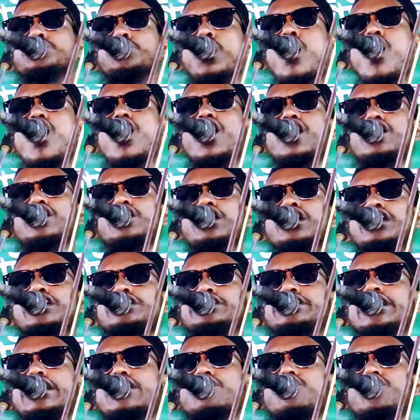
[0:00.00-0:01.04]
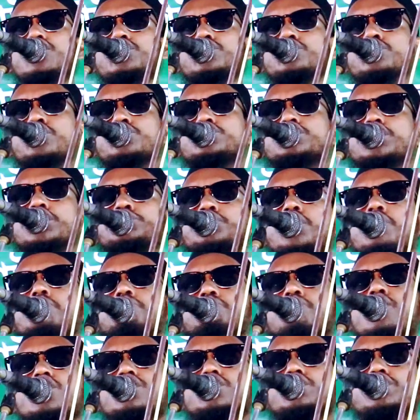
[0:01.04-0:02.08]
ধন যে রত্ন যে
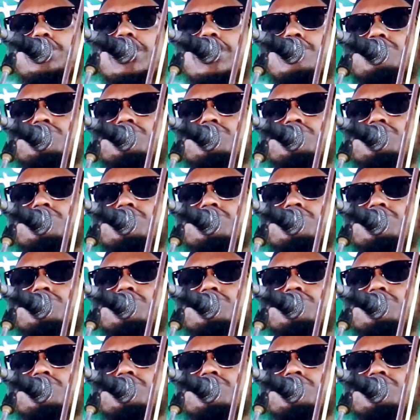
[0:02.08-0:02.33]
সম্পদ দিয়ে